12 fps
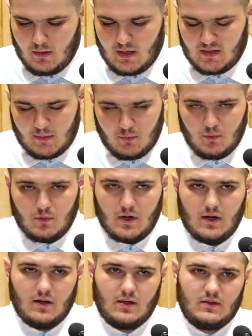от Абу
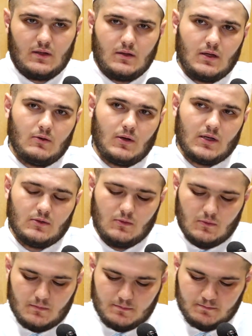Хурайра радиаллаху анху.